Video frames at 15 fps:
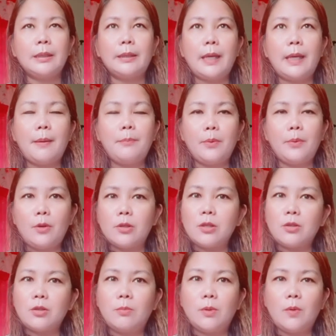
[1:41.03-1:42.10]

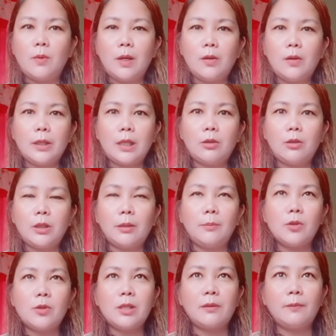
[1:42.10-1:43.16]
Tapos, gumawa ulit ako ng
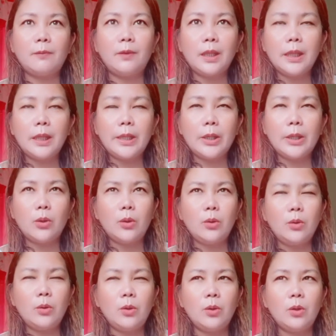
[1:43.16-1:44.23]
music video